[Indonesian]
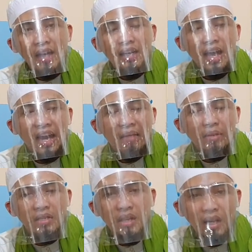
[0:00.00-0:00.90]
ada
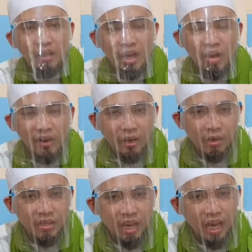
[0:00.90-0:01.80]
Nabi Shallallahu Alaihi
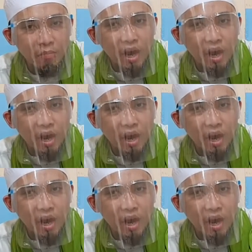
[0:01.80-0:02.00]
Wasallam